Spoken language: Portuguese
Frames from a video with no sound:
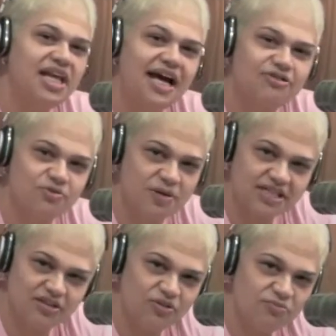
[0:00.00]
de
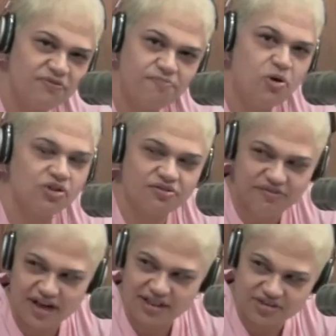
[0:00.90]
cuidados, mas eu não me
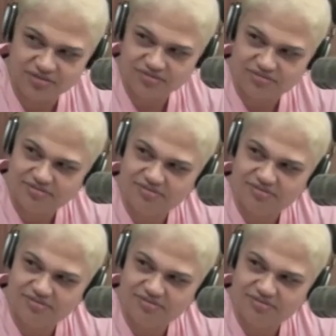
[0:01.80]
mostro frágil.